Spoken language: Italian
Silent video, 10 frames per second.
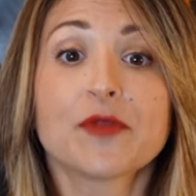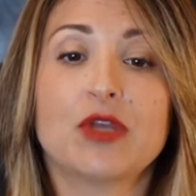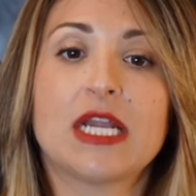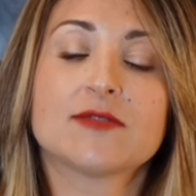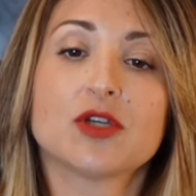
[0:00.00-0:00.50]

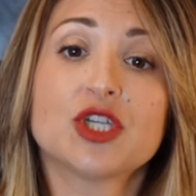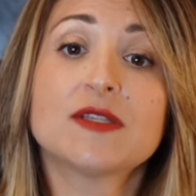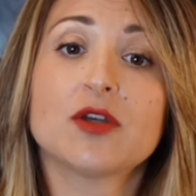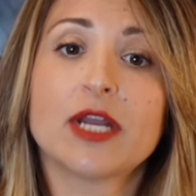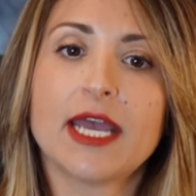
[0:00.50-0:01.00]
quindi la sua
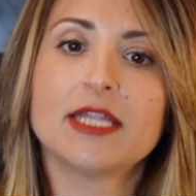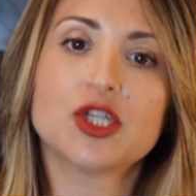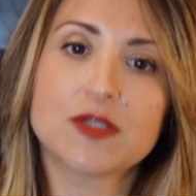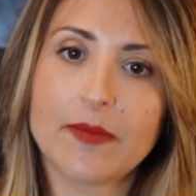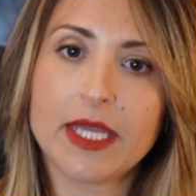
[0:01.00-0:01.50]
gestione è
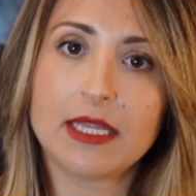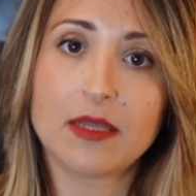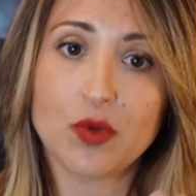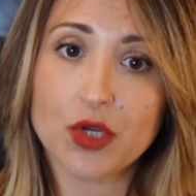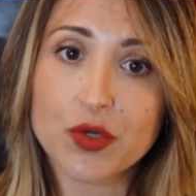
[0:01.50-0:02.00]

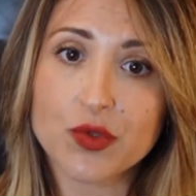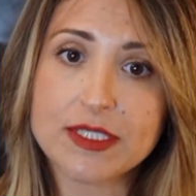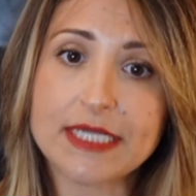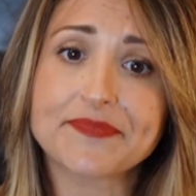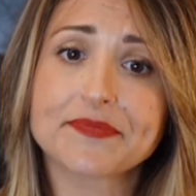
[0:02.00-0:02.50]
decisamente più
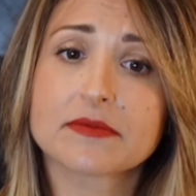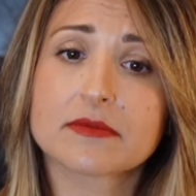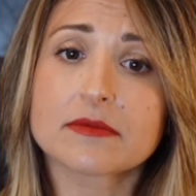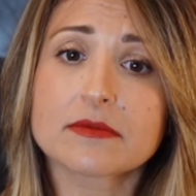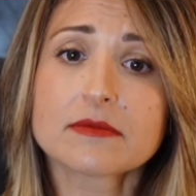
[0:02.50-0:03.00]
onerosa
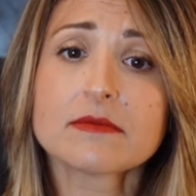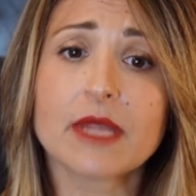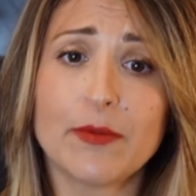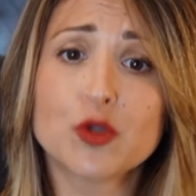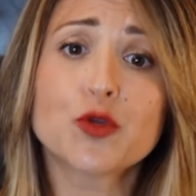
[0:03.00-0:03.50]

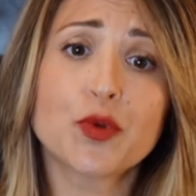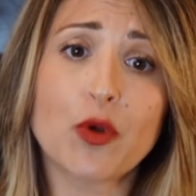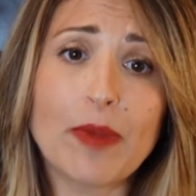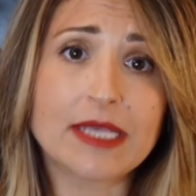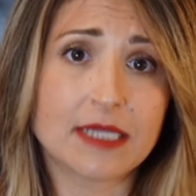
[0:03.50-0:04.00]
è molto più
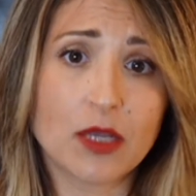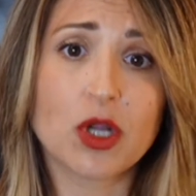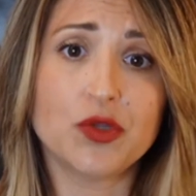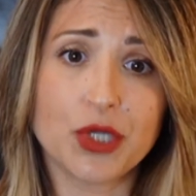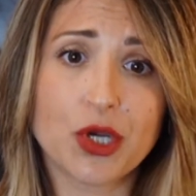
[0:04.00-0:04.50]
complessa di
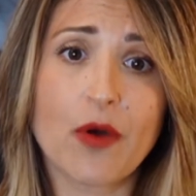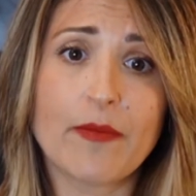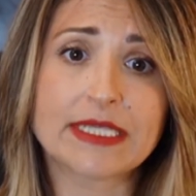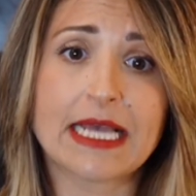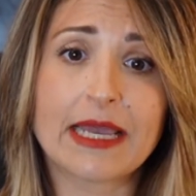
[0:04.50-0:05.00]
quella di un
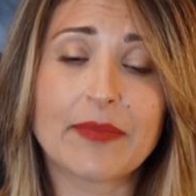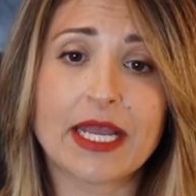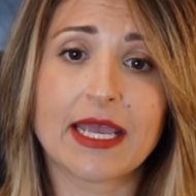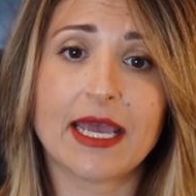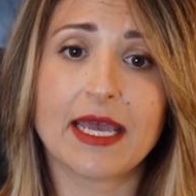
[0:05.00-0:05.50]
e-commerce, anche
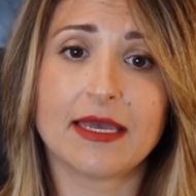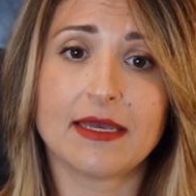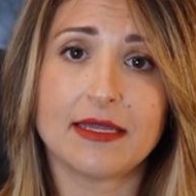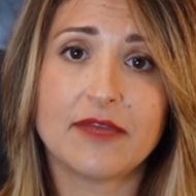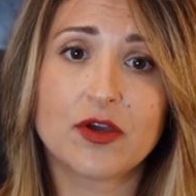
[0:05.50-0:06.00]
perché
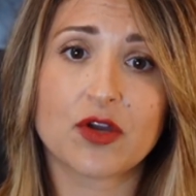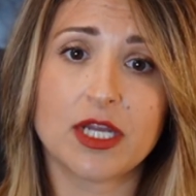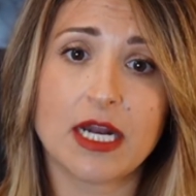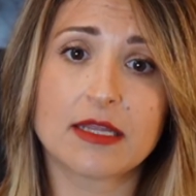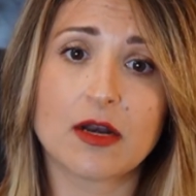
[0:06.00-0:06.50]
eh, deve
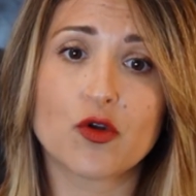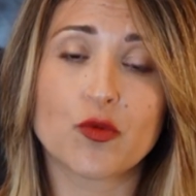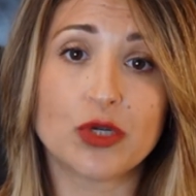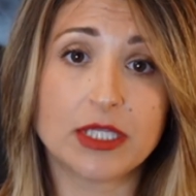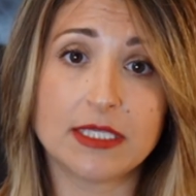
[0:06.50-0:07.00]
coordinare tra loro
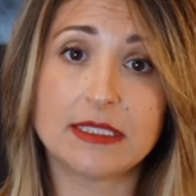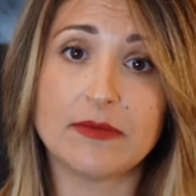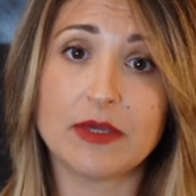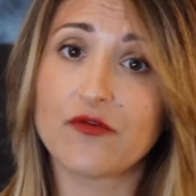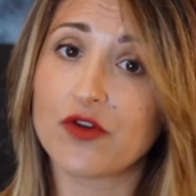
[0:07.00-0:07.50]

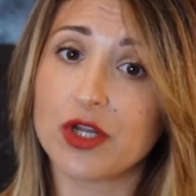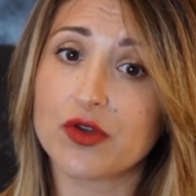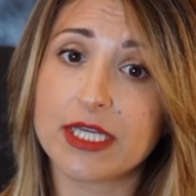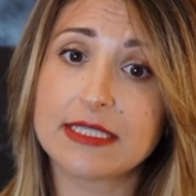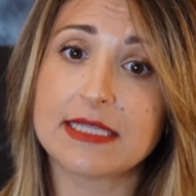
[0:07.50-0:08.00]
moltissimi
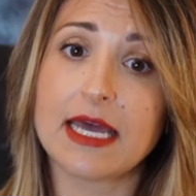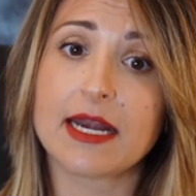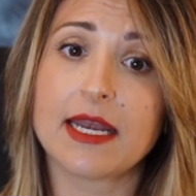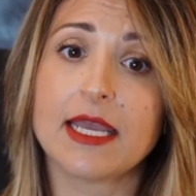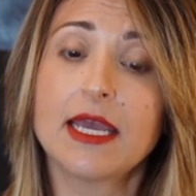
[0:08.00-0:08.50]
fornitori
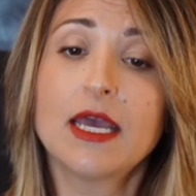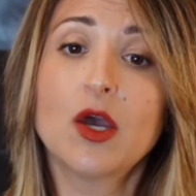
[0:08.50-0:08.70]
esterni,